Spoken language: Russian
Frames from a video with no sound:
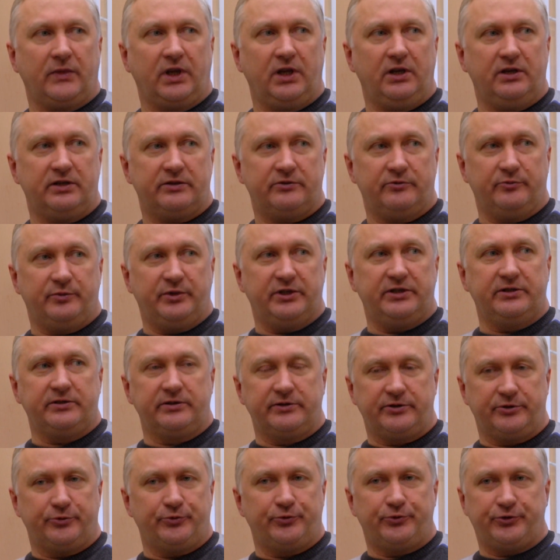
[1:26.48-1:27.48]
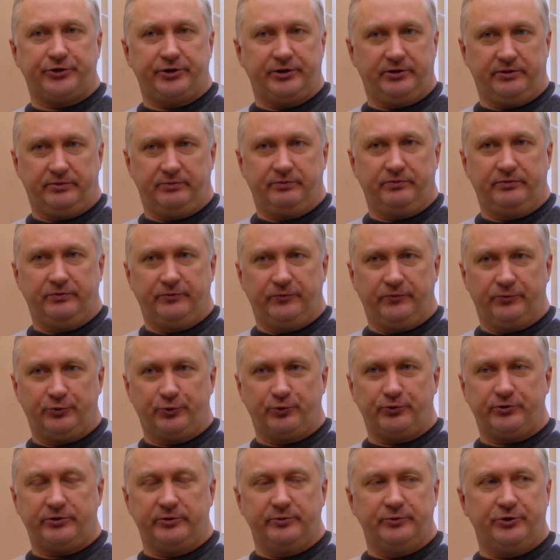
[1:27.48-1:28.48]
и освободился уже
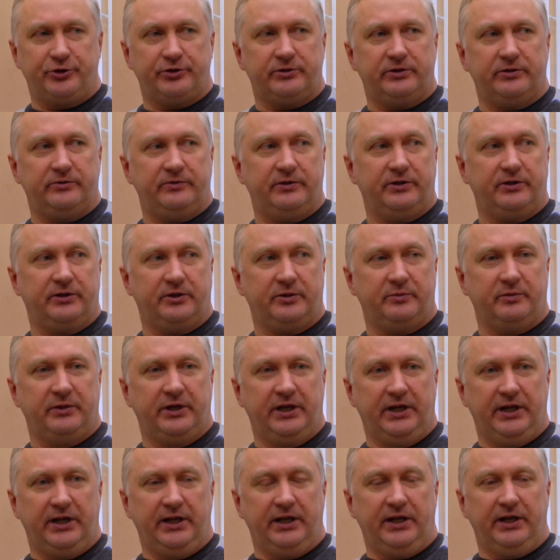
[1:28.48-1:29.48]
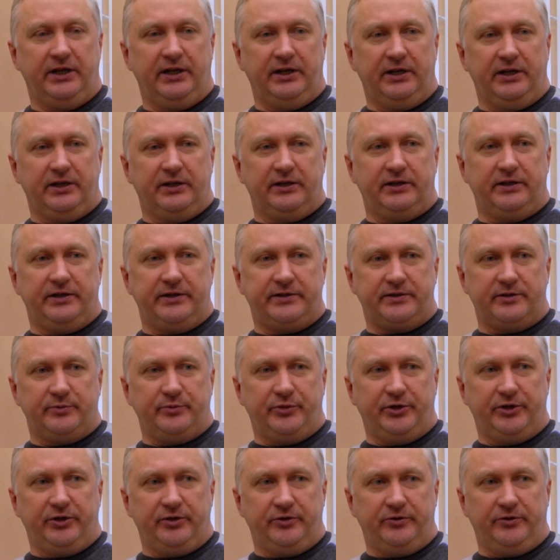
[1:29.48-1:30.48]
взрослым человеком. Если
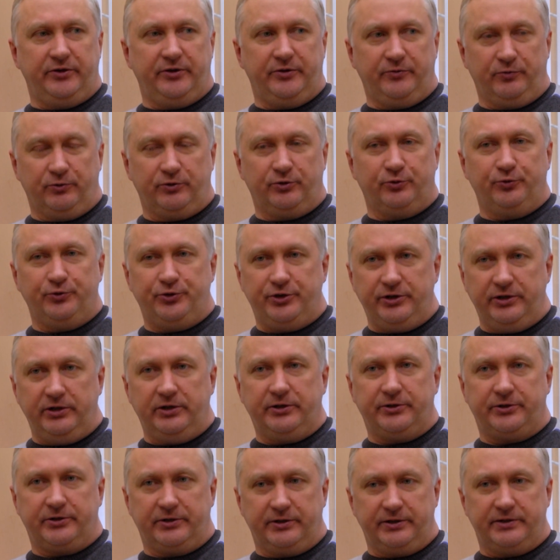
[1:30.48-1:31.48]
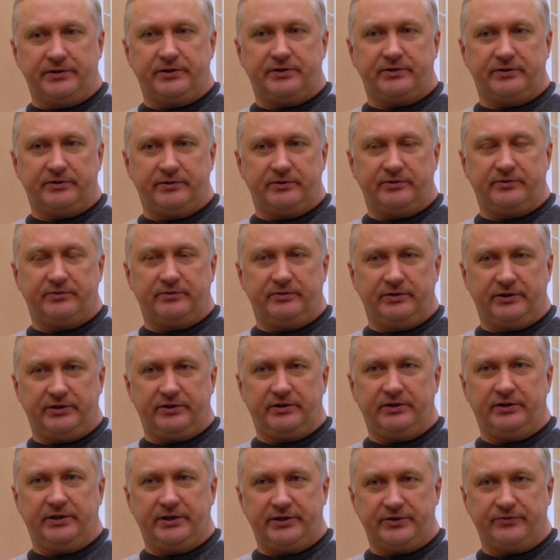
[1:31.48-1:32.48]
бы его научили жить э,
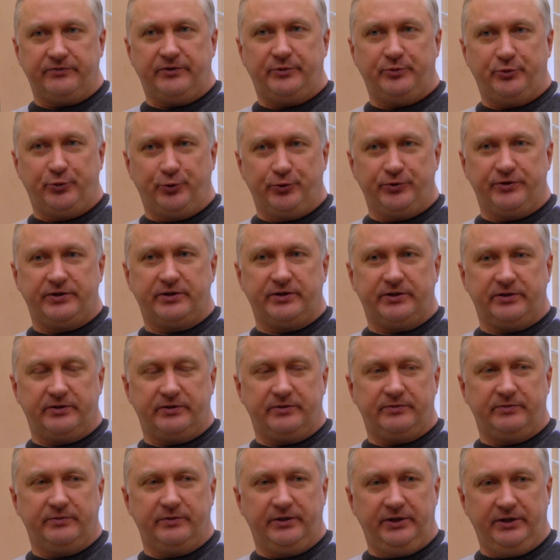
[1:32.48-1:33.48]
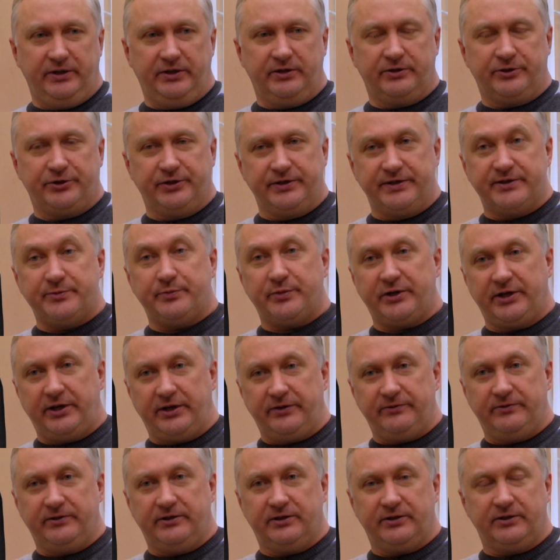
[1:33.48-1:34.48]
на свободе и жить
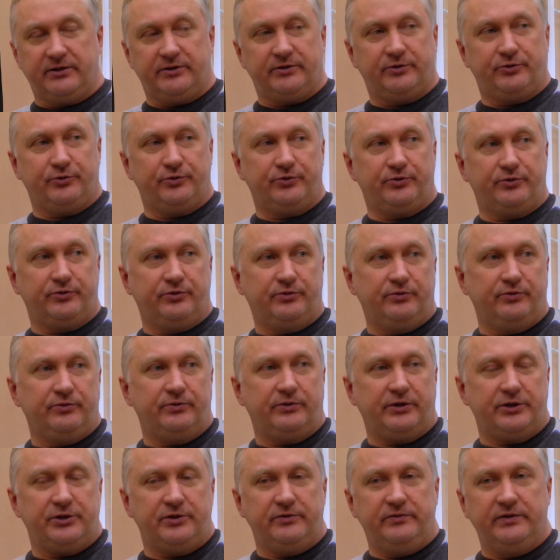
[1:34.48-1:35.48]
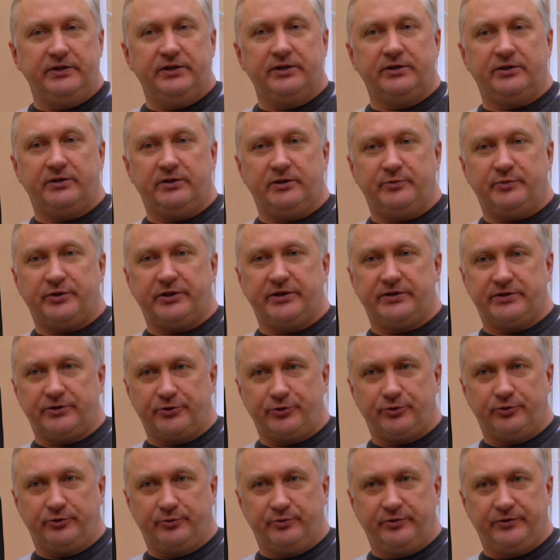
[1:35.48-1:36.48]
правильно, то, ну, очевидно, не
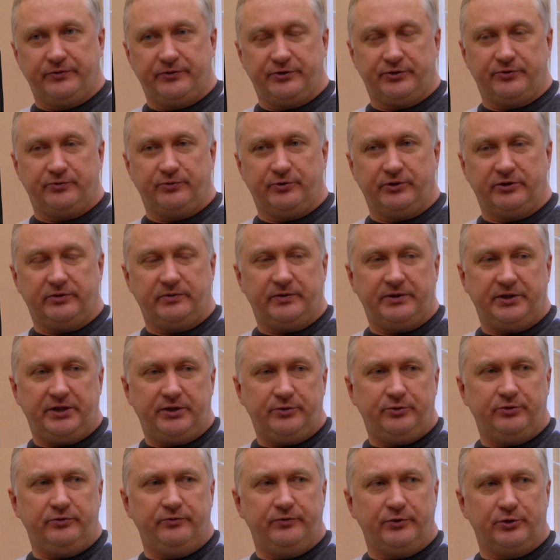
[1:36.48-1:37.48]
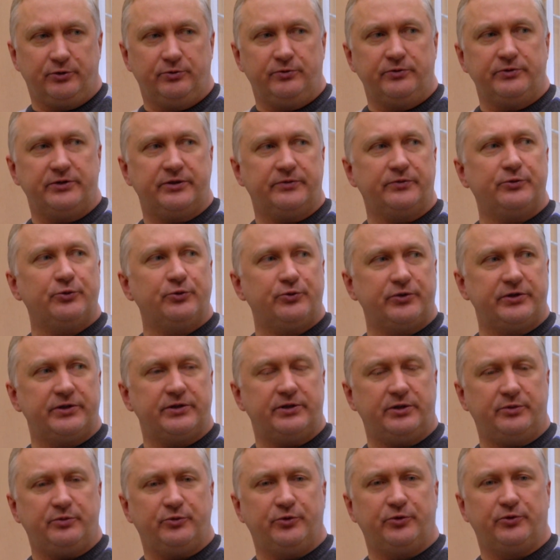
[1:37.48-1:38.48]
произошло бы всего этого. А так он вернулся в ту же
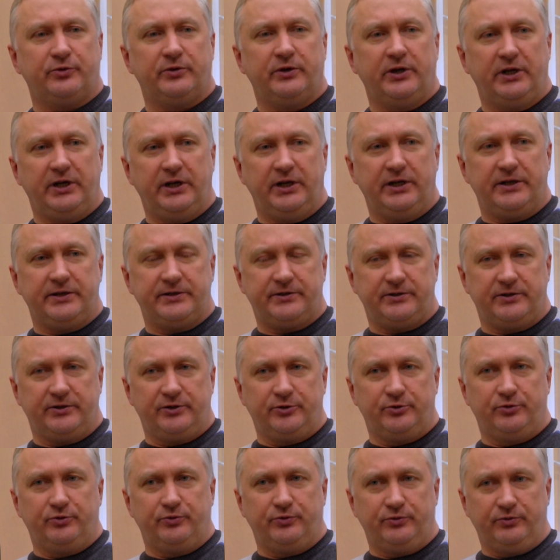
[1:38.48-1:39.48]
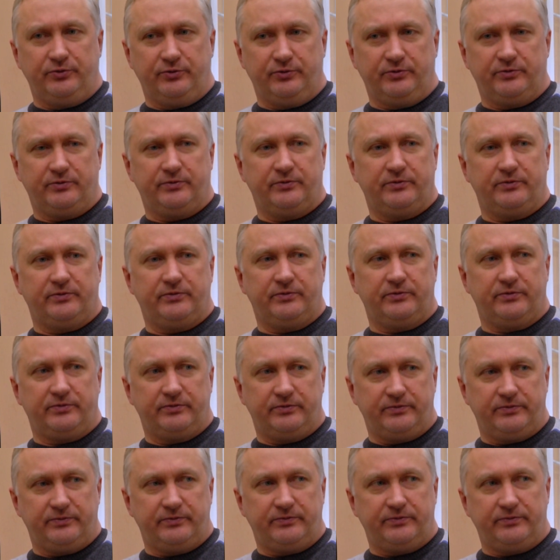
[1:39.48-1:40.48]
самую среду,
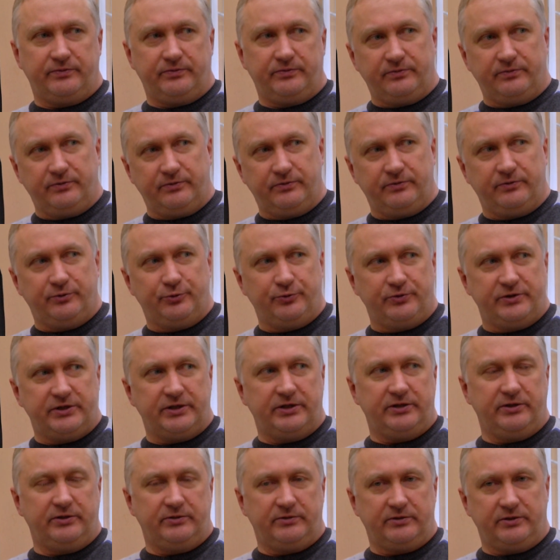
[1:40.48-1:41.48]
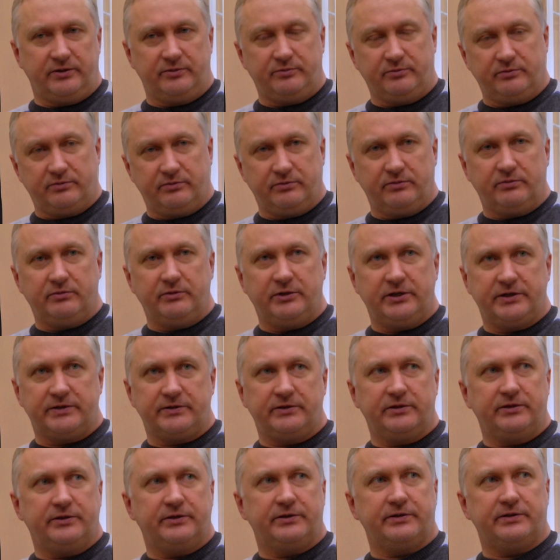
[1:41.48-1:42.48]
э, людей там,
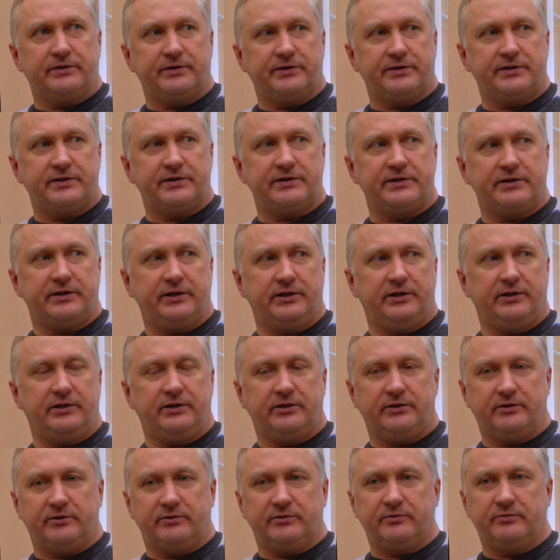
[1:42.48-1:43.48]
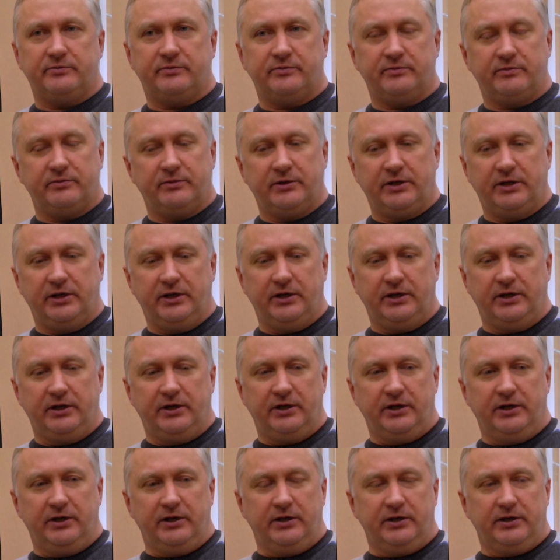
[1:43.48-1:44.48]
несколько социально
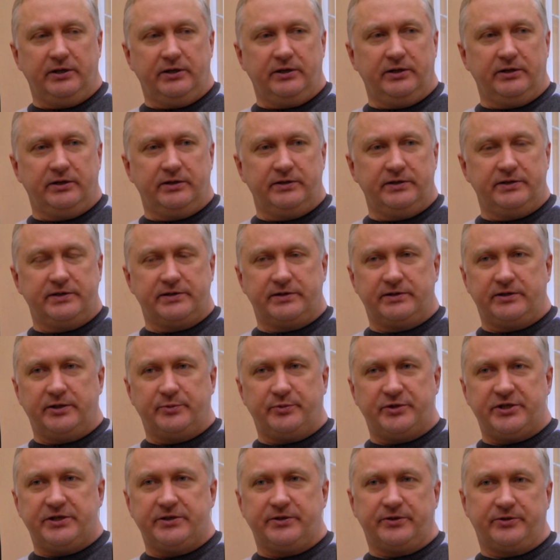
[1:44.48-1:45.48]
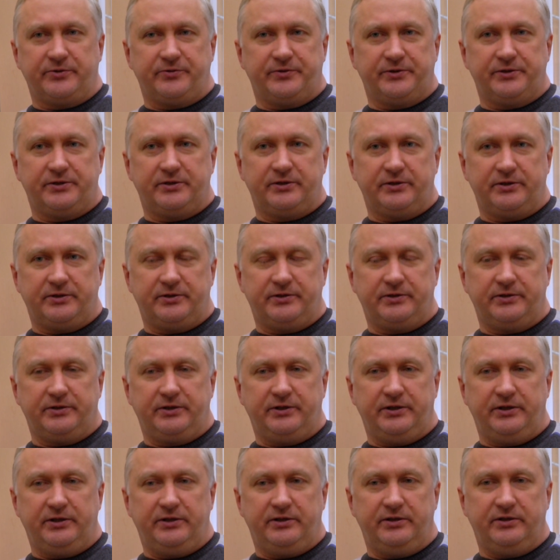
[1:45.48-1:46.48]
дезадаптированных.
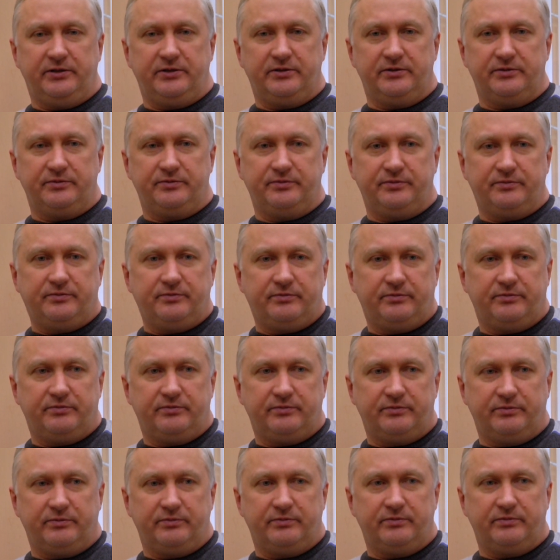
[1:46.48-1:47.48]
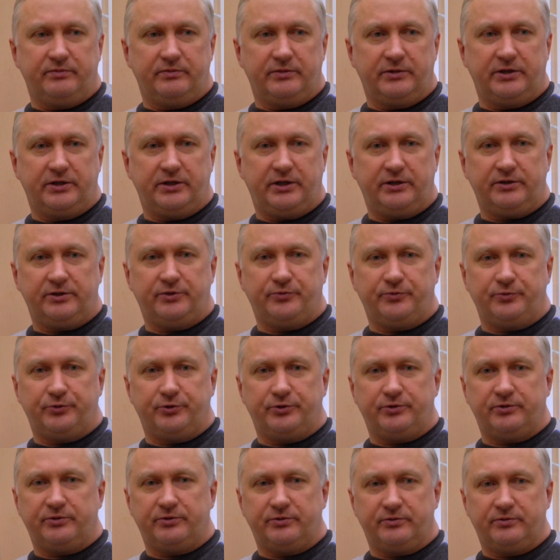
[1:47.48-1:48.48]
И как-то
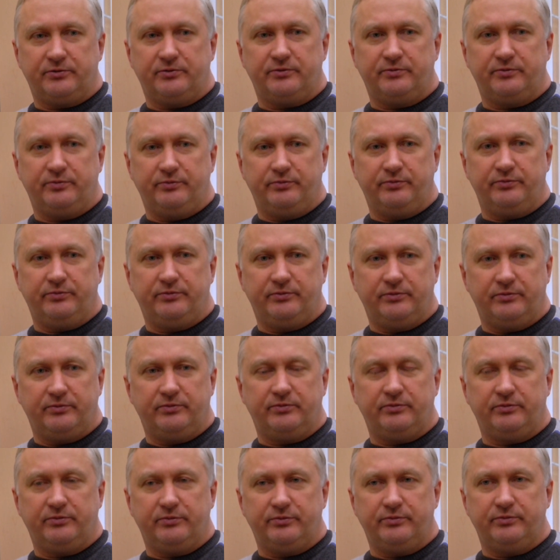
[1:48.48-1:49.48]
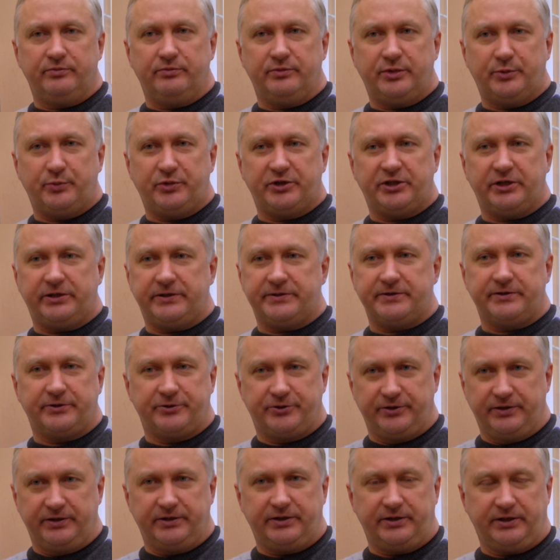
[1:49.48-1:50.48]
вот э, попытался
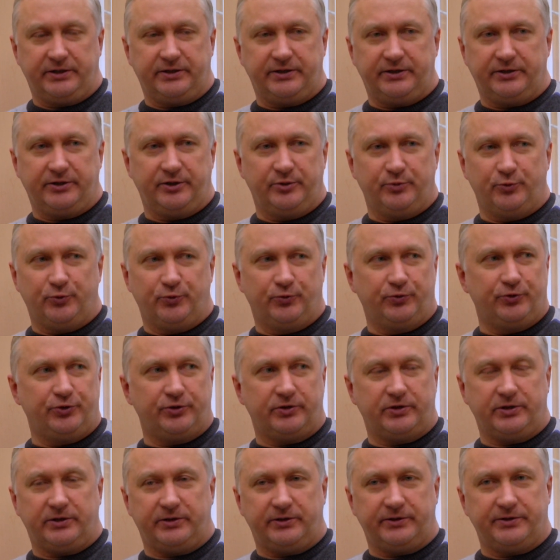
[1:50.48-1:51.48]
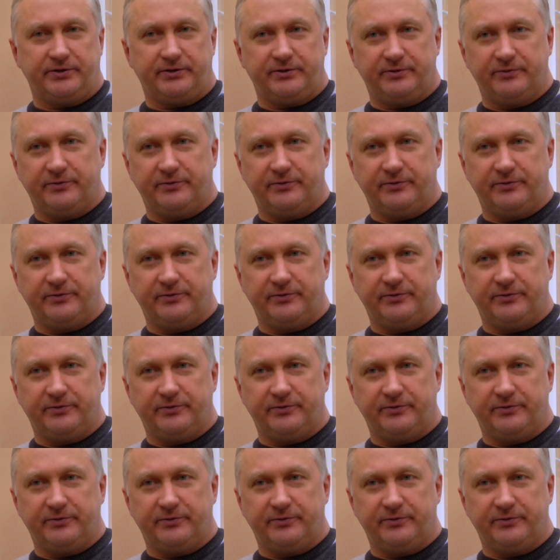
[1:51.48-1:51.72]
жить так, как ему считалось